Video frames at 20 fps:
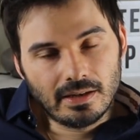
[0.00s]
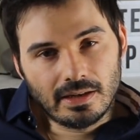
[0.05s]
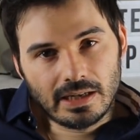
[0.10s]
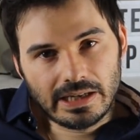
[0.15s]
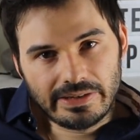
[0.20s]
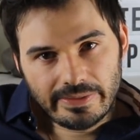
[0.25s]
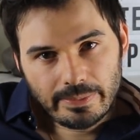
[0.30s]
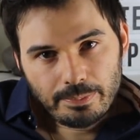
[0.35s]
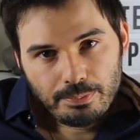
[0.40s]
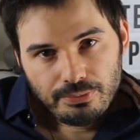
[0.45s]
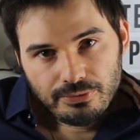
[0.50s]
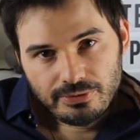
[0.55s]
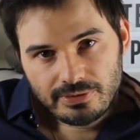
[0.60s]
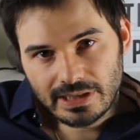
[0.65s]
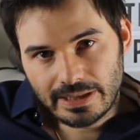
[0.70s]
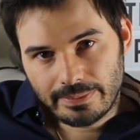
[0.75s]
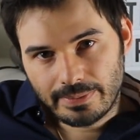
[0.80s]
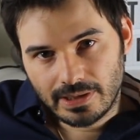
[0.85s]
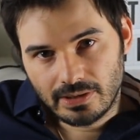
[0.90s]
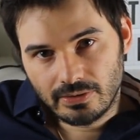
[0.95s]
elle va plus
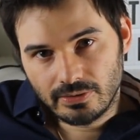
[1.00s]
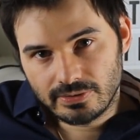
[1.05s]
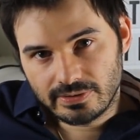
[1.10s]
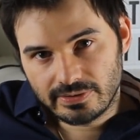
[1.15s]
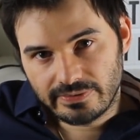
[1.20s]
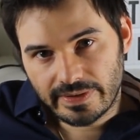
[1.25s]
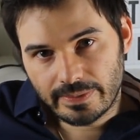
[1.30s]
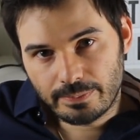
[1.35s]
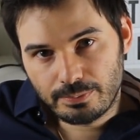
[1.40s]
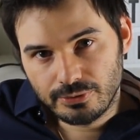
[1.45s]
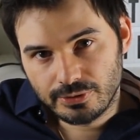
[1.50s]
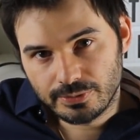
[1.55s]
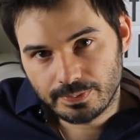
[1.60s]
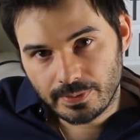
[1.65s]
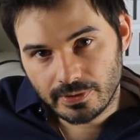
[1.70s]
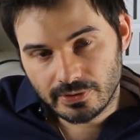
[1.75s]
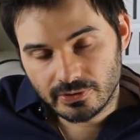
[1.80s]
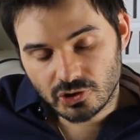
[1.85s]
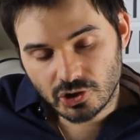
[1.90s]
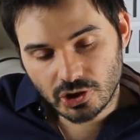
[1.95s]
la balance va plus
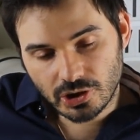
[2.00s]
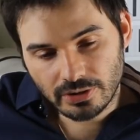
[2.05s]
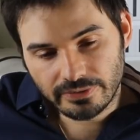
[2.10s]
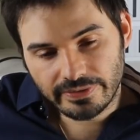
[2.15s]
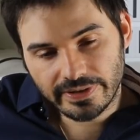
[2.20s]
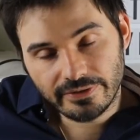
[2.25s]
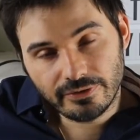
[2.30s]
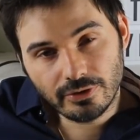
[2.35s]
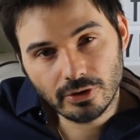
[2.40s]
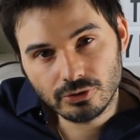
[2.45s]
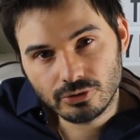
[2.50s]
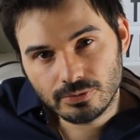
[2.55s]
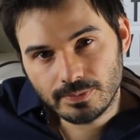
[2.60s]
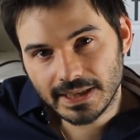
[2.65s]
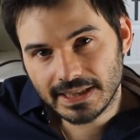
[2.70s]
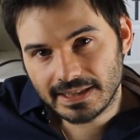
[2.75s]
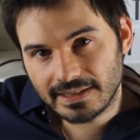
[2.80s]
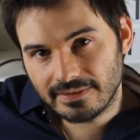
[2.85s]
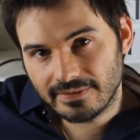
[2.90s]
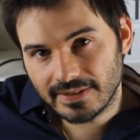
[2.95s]
pencher en faveur du
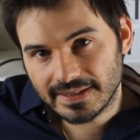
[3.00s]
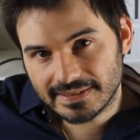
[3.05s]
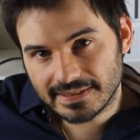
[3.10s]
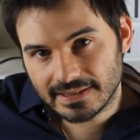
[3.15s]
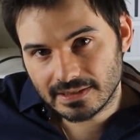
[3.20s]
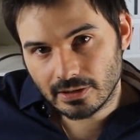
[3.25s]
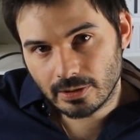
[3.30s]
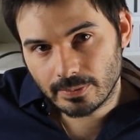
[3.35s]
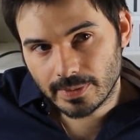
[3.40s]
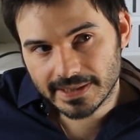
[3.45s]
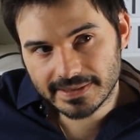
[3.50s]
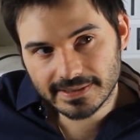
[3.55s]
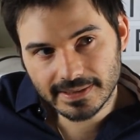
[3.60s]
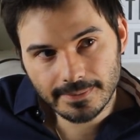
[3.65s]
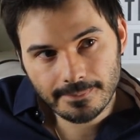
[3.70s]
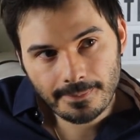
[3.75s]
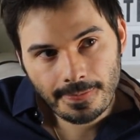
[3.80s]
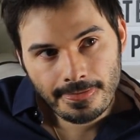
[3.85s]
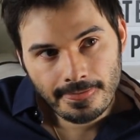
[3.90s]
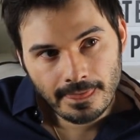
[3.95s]
mec qui va essayer de
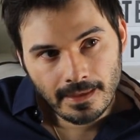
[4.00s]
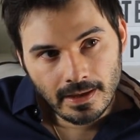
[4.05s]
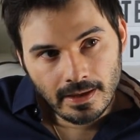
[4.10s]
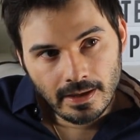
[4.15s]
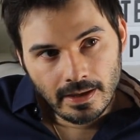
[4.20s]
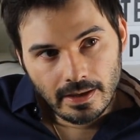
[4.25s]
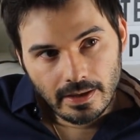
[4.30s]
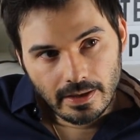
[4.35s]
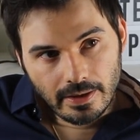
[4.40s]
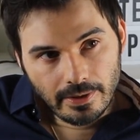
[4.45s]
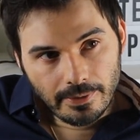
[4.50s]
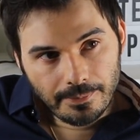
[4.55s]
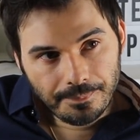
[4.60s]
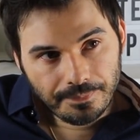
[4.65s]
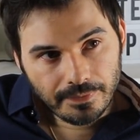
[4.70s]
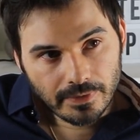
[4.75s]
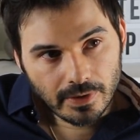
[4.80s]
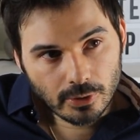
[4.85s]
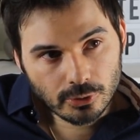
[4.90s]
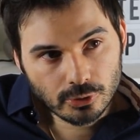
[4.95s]
l'embrasser.
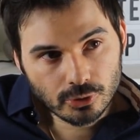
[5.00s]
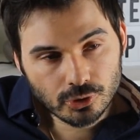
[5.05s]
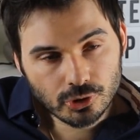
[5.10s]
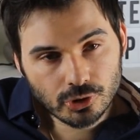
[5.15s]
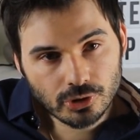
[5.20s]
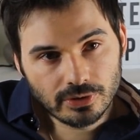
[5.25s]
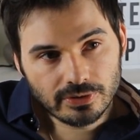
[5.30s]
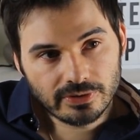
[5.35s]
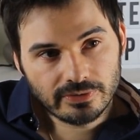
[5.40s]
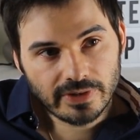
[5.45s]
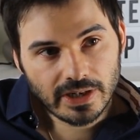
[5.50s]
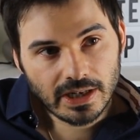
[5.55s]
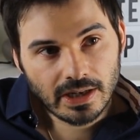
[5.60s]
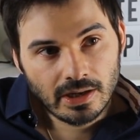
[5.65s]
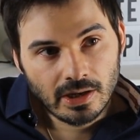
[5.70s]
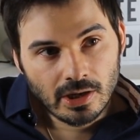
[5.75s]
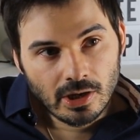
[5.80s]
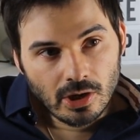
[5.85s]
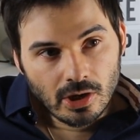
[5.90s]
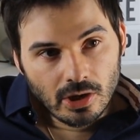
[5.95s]
Euh, autre chose,
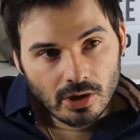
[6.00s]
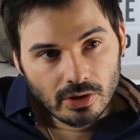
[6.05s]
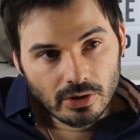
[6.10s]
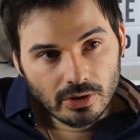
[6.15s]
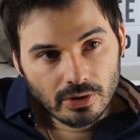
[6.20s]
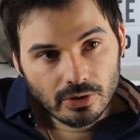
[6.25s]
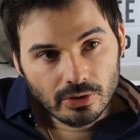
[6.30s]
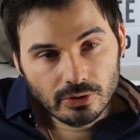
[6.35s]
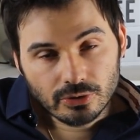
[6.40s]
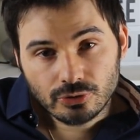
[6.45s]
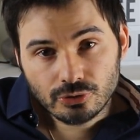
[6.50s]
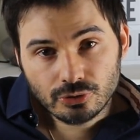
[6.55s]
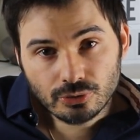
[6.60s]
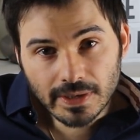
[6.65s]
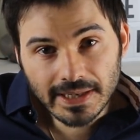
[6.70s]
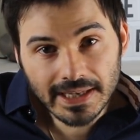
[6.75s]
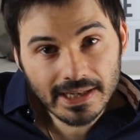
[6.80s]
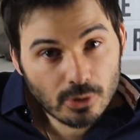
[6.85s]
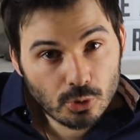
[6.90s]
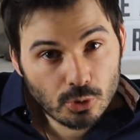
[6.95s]
voilà, euh, soyez